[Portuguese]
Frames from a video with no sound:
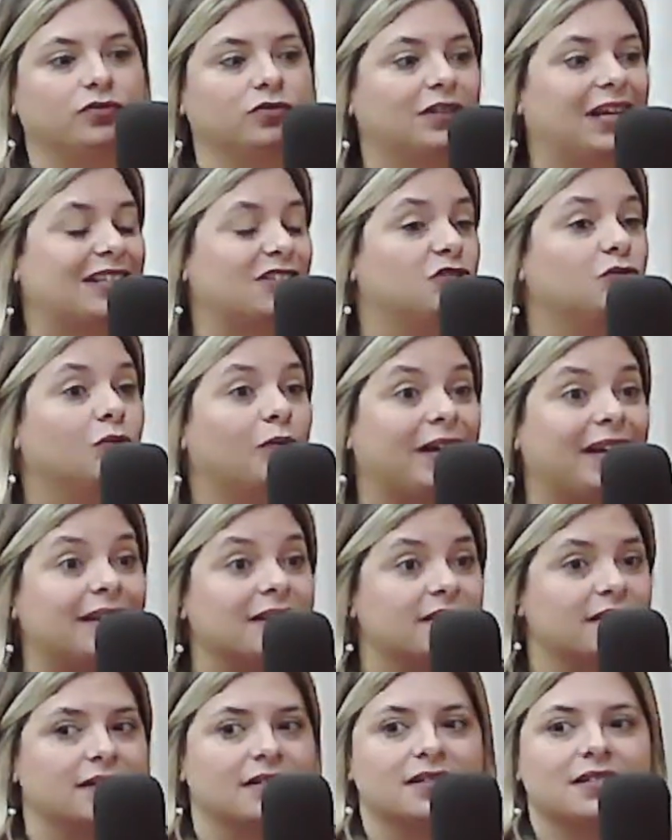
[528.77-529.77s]
das
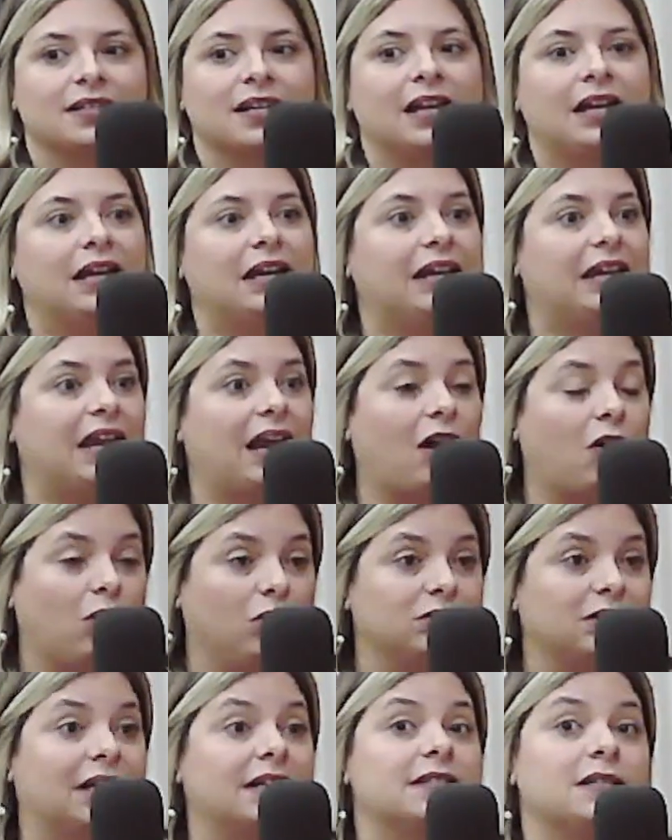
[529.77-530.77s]
doenças que
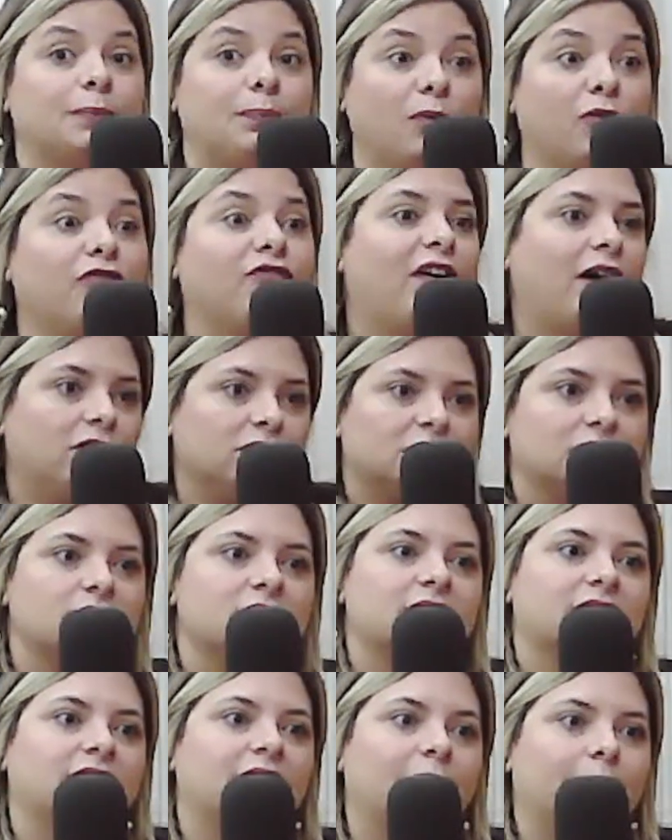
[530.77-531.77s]
acontecem por falta de
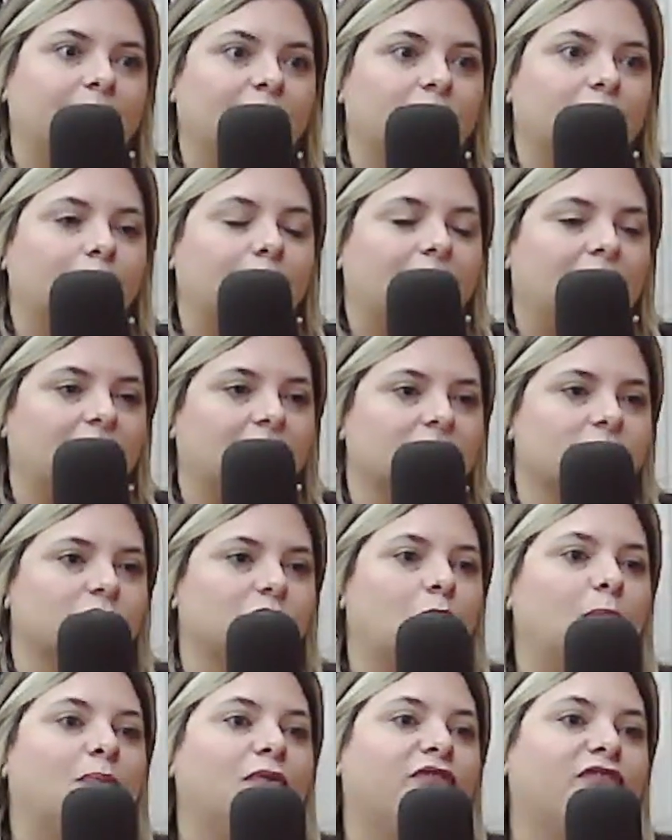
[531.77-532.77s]
saneamento
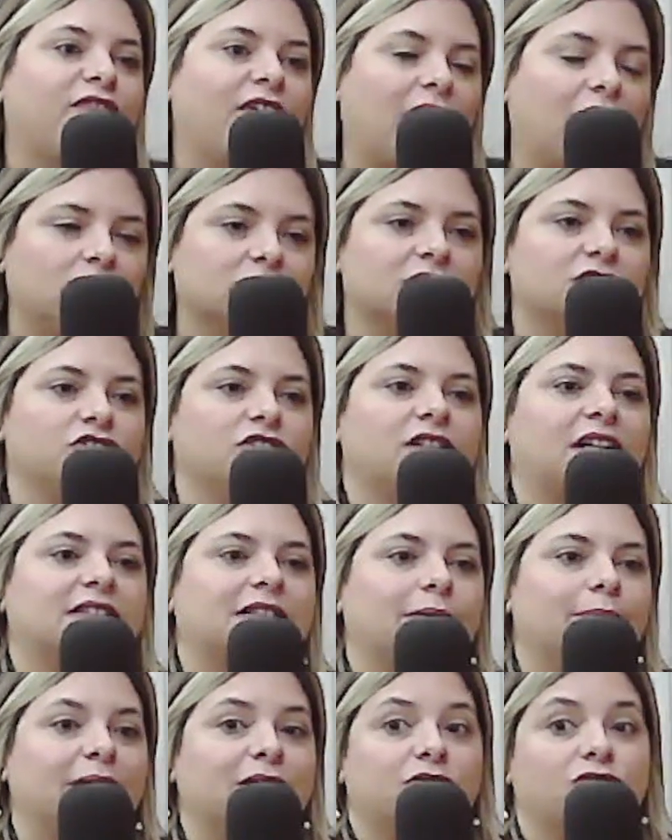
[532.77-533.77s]
básico, por falta de
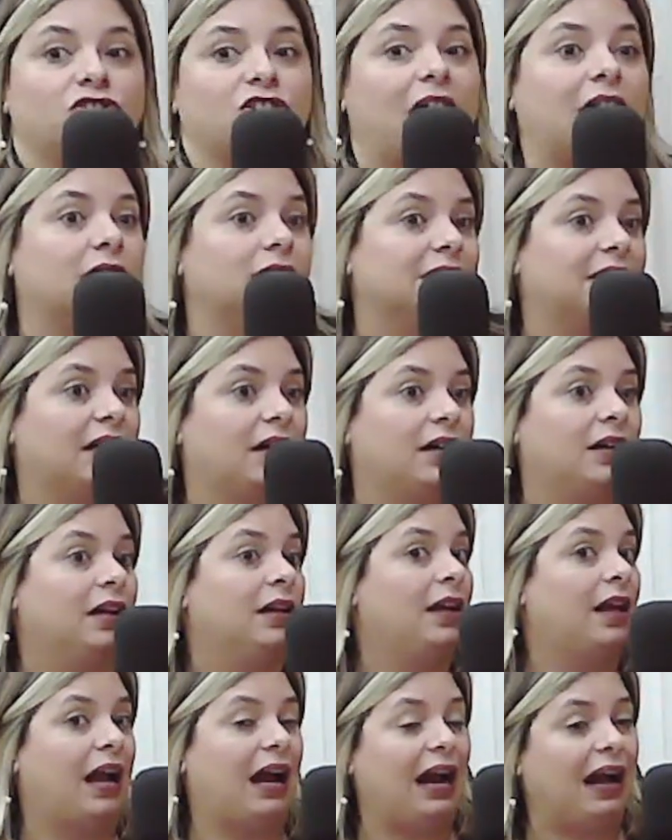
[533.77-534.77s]
tratamento de água na
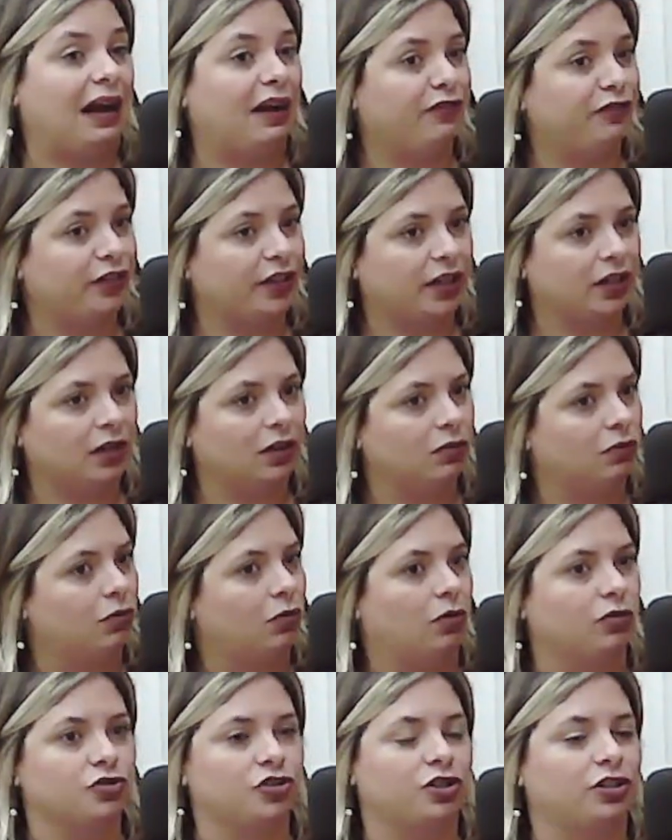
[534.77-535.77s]
África, um
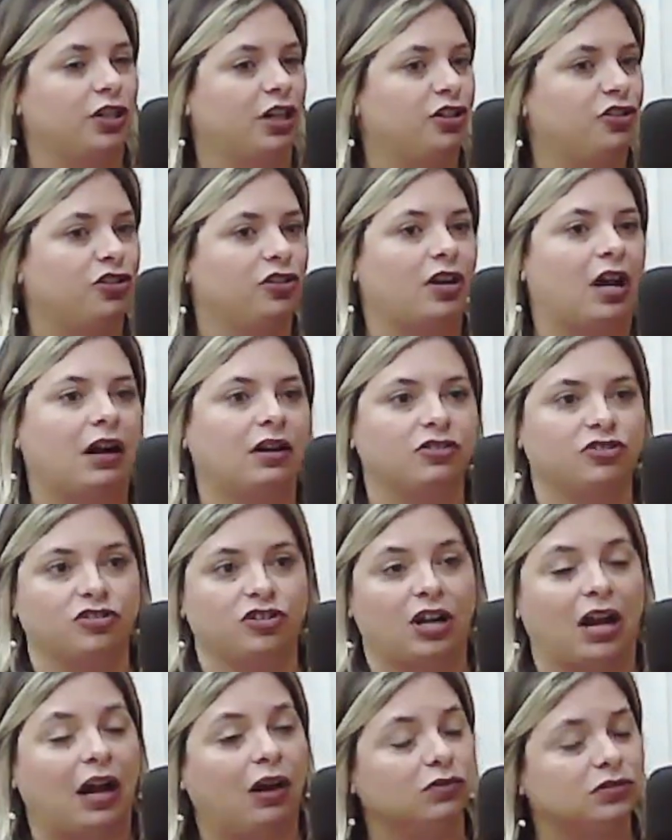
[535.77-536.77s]
continente de
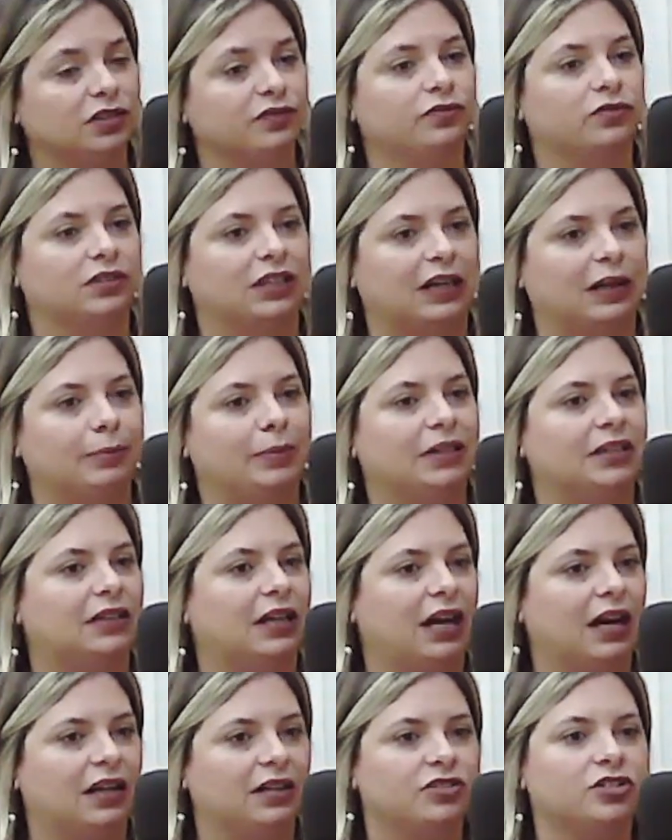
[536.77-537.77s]
alta
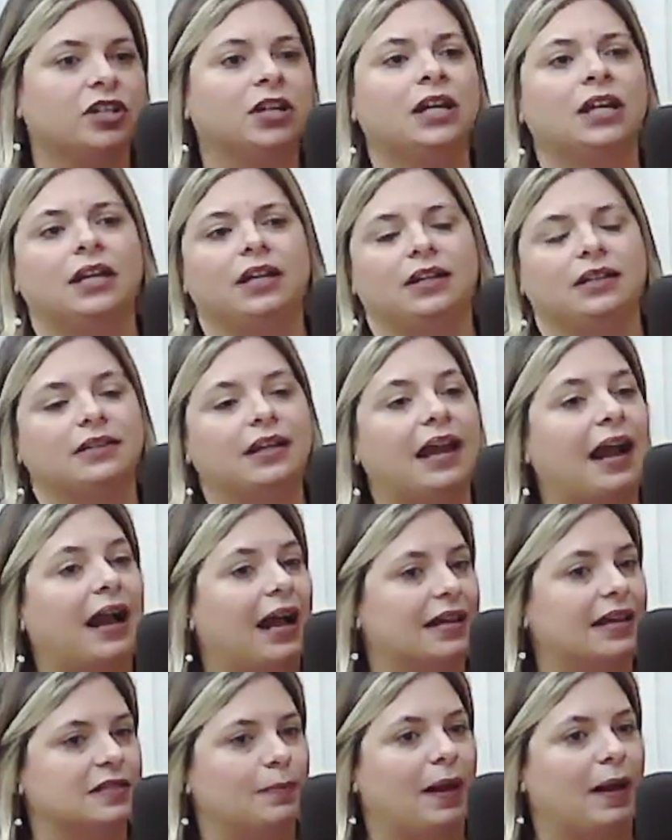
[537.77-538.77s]
vulnerabilidade,
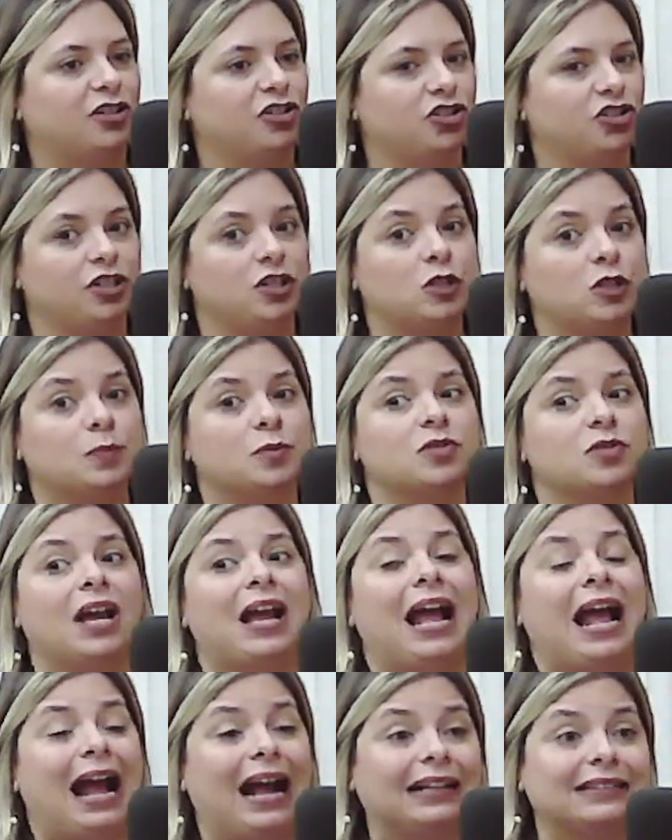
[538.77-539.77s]
IDHs baixíssimos,
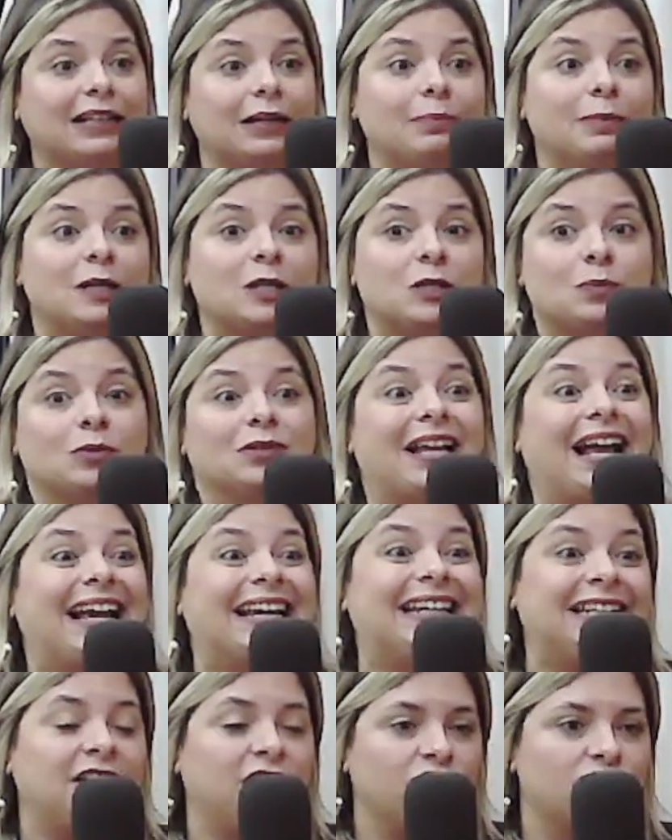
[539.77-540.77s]
até mesmo na
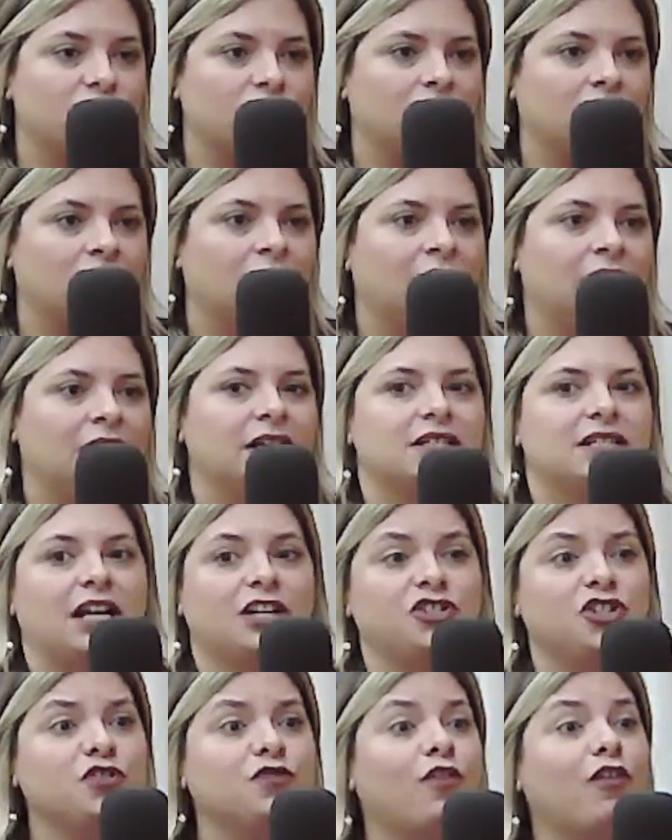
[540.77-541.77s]
Índia. Se a
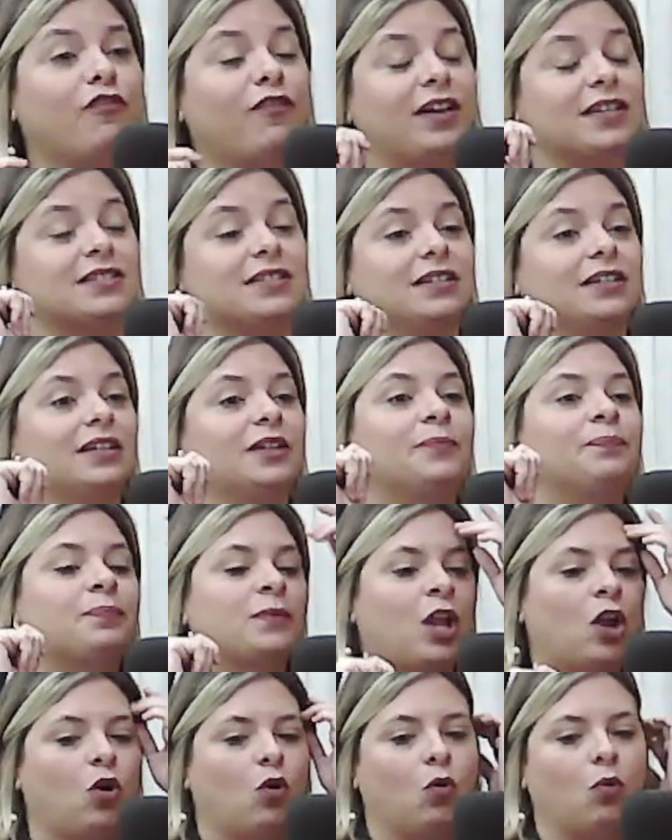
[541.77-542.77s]
gente for fazer
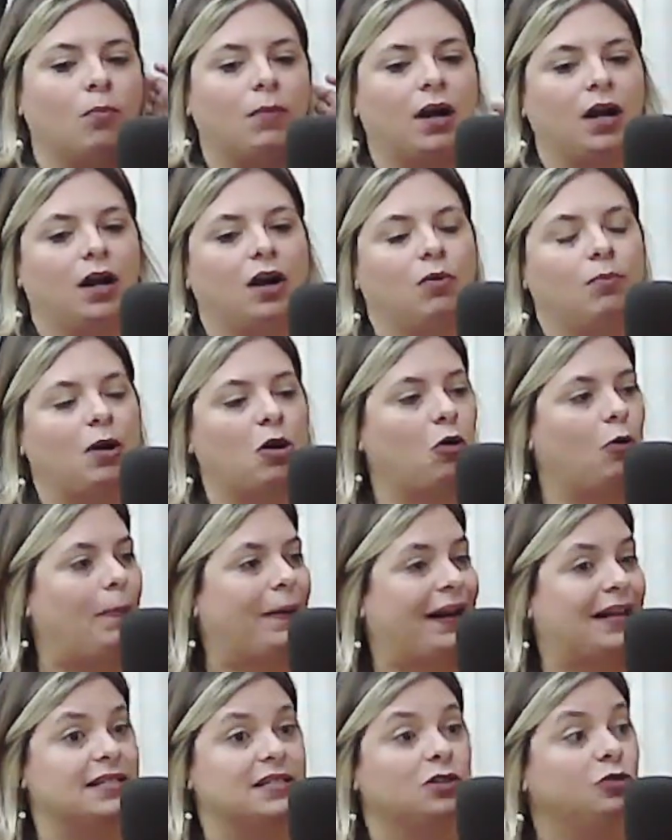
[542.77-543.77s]
uma, uma
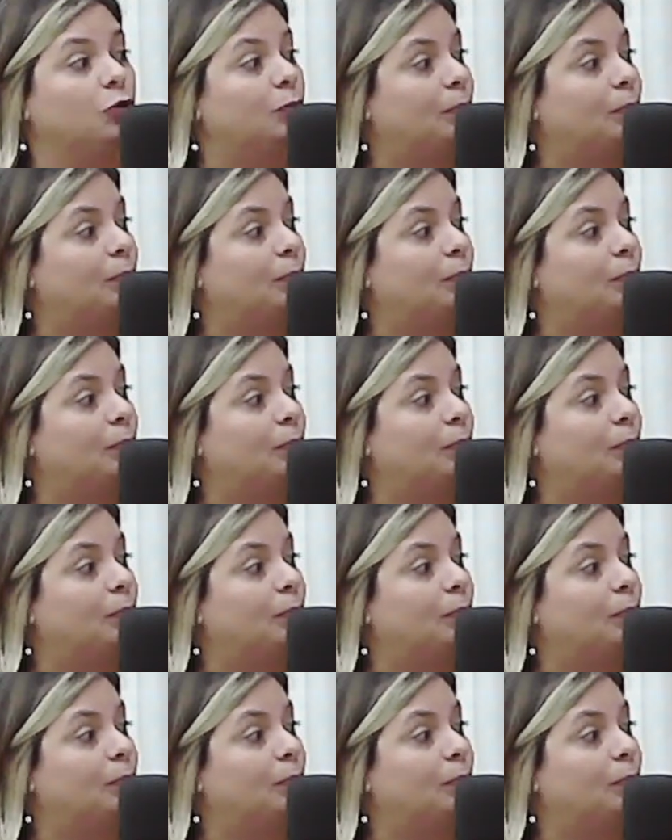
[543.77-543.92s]
comparação no